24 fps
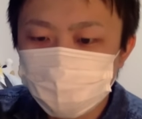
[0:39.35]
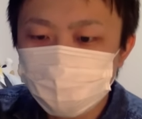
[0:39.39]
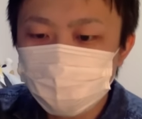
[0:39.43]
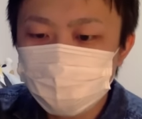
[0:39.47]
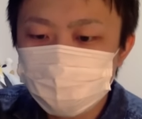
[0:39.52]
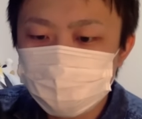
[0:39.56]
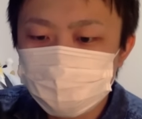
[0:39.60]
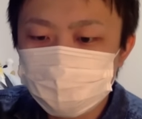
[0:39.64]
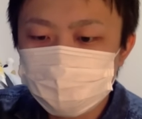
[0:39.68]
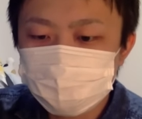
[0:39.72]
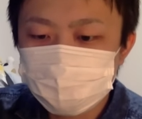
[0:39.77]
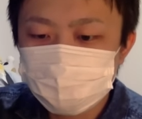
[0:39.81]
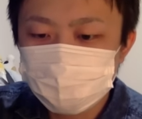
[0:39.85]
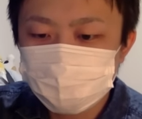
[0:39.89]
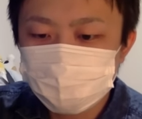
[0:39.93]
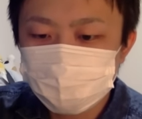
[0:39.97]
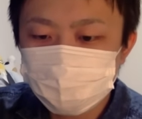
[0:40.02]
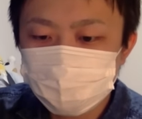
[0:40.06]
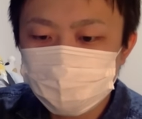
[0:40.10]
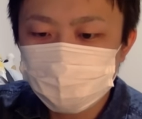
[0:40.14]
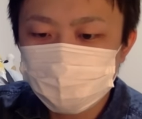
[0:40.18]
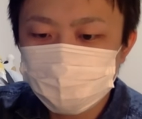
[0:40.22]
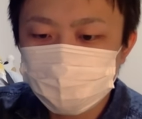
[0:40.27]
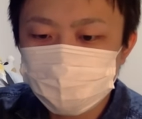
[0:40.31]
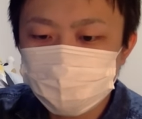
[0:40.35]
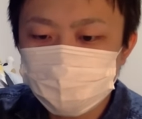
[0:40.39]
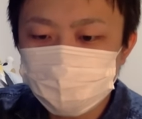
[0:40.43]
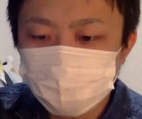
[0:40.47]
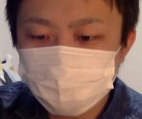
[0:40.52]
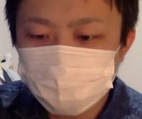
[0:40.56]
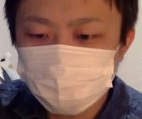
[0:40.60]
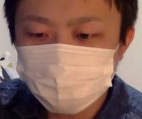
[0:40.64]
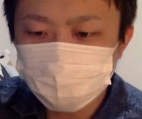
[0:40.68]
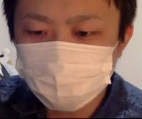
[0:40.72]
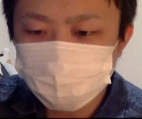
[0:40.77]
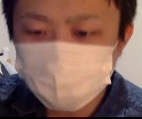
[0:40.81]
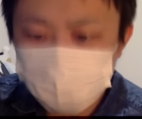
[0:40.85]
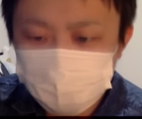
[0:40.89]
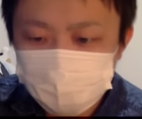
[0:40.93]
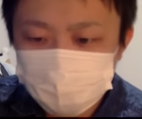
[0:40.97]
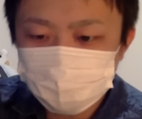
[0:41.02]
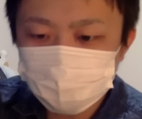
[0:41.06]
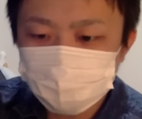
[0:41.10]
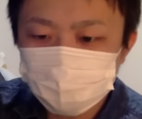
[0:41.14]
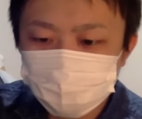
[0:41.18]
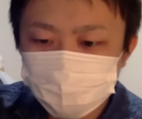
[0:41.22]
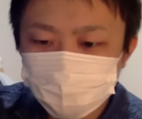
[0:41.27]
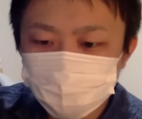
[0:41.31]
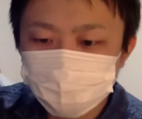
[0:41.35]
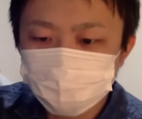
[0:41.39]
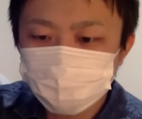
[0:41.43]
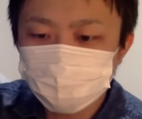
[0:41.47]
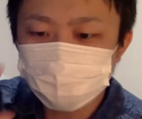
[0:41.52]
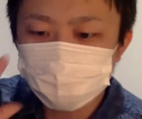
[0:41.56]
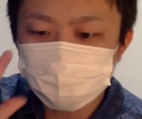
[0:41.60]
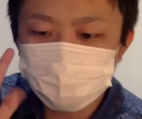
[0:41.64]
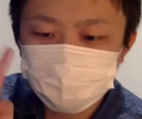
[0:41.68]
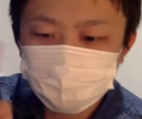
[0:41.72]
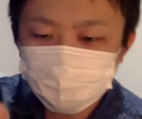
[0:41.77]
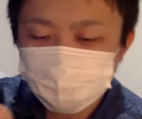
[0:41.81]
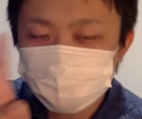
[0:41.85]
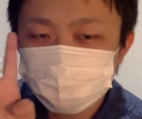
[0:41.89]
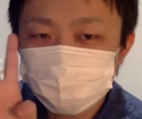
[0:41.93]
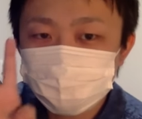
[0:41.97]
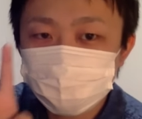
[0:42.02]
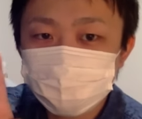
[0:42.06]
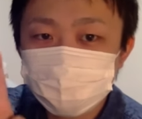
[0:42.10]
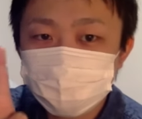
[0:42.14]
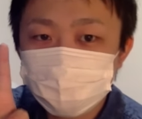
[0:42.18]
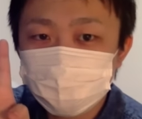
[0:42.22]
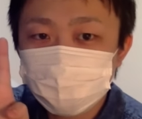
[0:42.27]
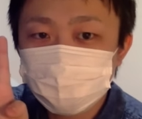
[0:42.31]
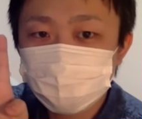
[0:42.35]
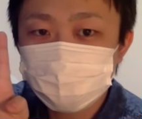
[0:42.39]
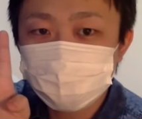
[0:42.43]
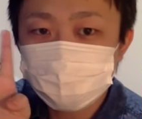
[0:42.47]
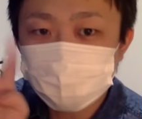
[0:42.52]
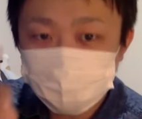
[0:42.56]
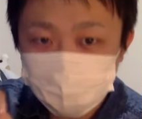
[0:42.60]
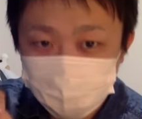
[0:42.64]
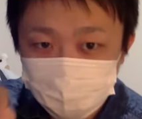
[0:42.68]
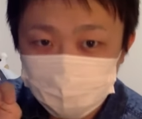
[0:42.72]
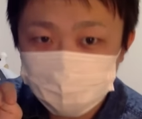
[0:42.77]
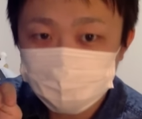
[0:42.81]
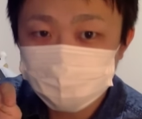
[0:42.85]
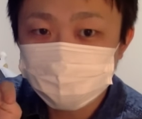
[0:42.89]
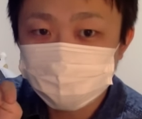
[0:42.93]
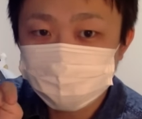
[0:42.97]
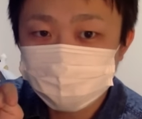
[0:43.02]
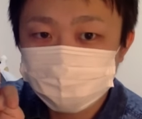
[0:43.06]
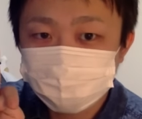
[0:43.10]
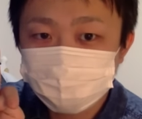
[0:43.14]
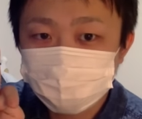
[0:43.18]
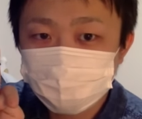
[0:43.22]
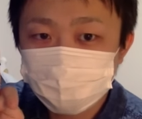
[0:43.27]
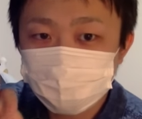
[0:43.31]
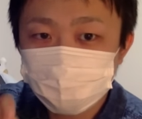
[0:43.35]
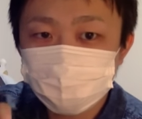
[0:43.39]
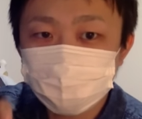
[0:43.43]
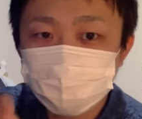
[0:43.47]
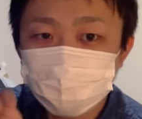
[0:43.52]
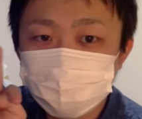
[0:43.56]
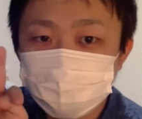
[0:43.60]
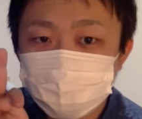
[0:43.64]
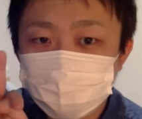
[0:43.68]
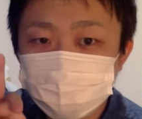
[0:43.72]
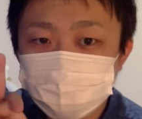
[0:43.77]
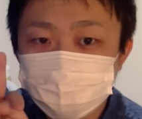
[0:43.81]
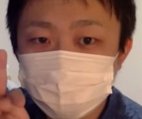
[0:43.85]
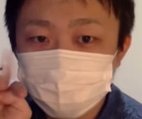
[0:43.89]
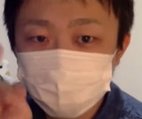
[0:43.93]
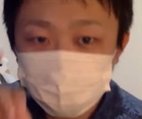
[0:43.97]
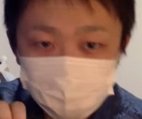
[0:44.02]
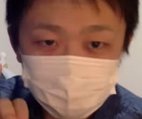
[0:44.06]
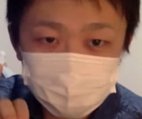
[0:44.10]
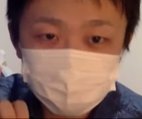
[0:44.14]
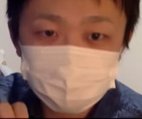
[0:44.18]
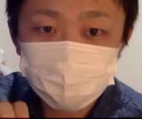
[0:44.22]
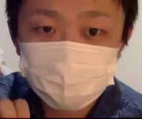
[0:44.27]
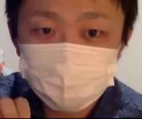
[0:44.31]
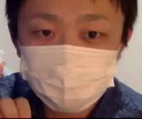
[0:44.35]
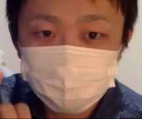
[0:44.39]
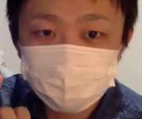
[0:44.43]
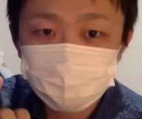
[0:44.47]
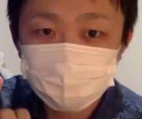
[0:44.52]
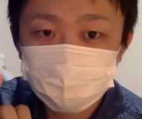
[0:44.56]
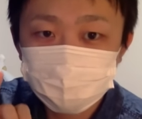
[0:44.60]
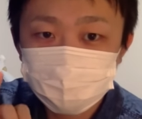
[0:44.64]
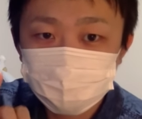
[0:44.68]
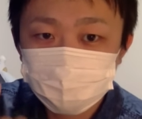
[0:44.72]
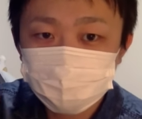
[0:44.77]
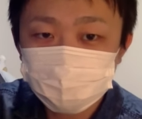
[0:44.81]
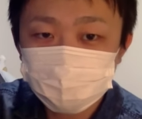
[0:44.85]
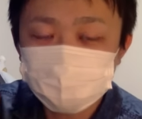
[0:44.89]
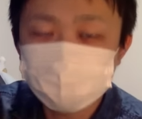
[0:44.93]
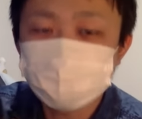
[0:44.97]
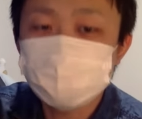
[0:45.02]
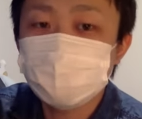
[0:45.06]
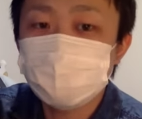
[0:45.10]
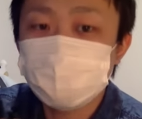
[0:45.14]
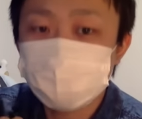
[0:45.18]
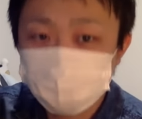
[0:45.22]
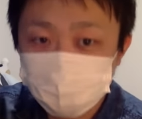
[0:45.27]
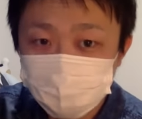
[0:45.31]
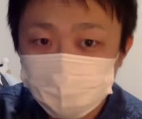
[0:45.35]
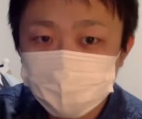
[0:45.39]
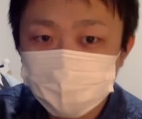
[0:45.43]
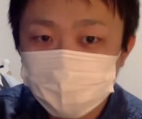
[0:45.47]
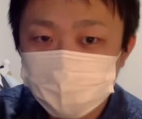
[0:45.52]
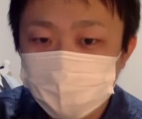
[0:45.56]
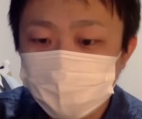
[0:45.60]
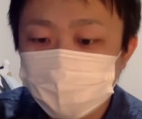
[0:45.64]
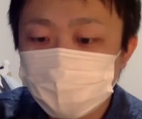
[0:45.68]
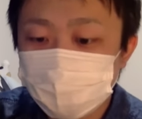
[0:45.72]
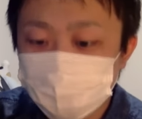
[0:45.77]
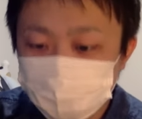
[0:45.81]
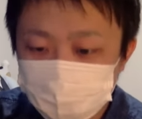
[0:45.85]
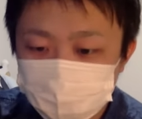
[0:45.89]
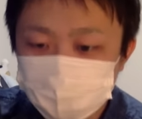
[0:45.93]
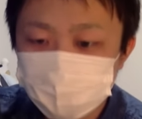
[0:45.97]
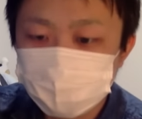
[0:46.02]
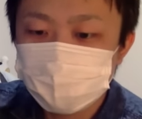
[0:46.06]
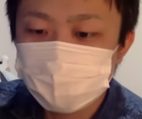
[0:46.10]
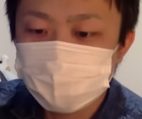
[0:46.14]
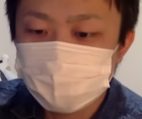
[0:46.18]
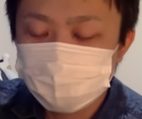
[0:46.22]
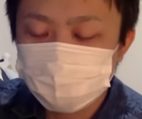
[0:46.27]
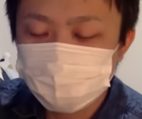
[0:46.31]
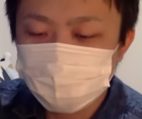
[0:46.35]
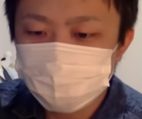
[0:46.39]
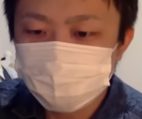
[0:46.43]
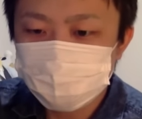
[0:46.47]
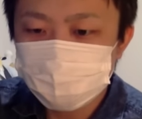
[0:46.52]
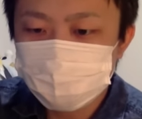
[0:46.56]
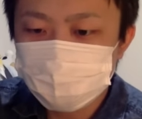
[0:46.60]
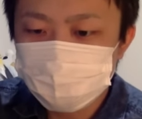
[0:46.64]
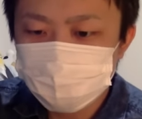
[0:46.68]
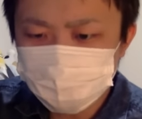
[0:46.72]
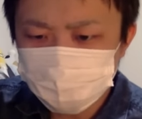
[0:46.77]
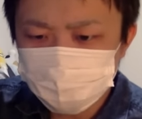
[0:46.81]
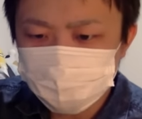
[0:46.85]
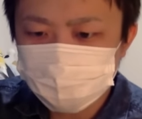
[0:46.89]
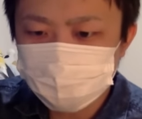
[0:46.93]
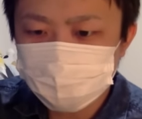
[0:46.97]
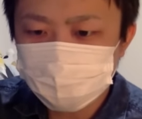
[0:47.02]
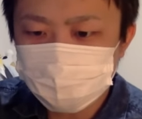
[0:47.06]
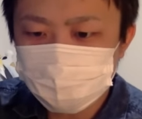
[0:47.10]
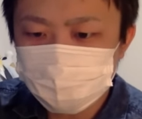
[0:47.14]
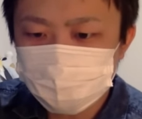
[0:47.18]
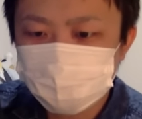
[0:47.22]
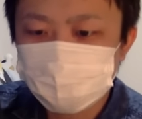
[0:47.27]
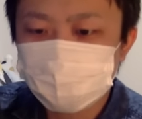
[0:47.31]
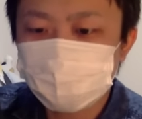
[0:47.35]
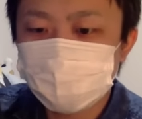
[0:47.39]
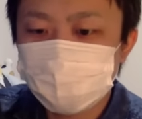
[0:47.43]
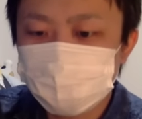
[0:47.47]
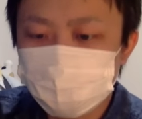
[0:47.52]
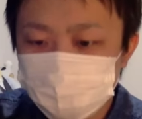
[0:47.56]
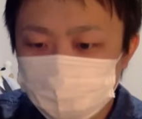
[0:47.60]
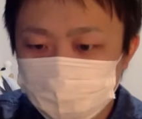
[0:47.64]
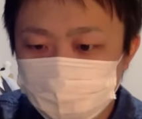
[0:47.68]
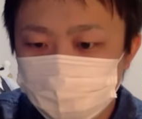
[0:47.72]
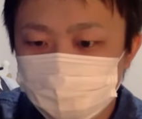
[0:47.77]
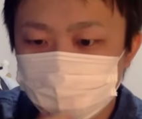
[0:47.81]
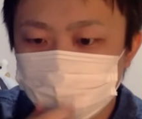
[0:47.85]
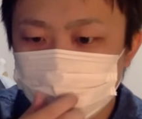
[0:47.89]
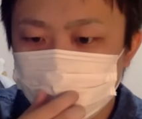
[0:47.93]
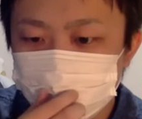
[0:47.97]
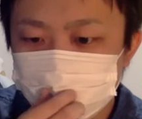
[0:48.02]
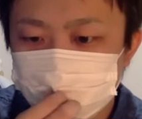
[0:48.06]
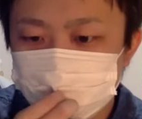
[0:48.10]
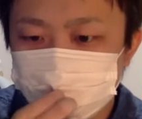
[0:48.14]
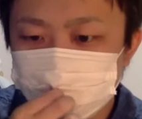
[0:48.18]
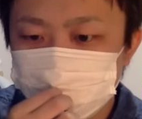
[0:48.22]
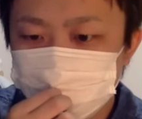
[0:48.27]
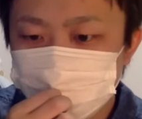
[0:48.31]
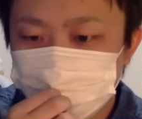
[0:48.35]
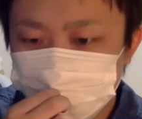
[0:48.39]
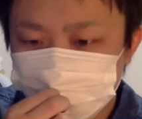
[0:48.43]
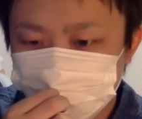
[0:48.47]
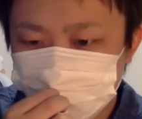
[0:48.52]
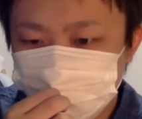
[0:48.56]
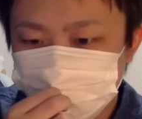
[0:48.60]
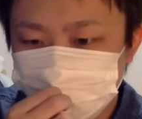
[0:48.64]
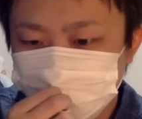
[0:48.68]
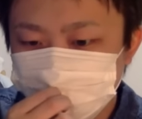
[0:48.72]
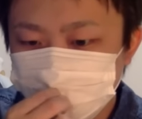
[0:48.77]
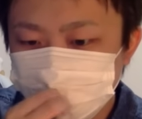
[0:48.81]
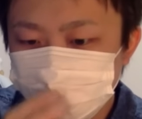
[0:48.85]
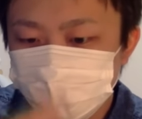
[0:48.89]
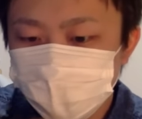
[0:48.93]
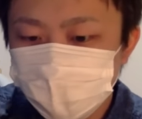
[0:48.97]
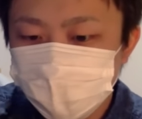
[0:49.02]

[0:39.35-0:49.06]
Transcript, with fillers: で、今回たい解放は、ヒッターンとマイターン、あとはマップダメージ耐性ですね。はい。その3つをつけていきたいなと思っております。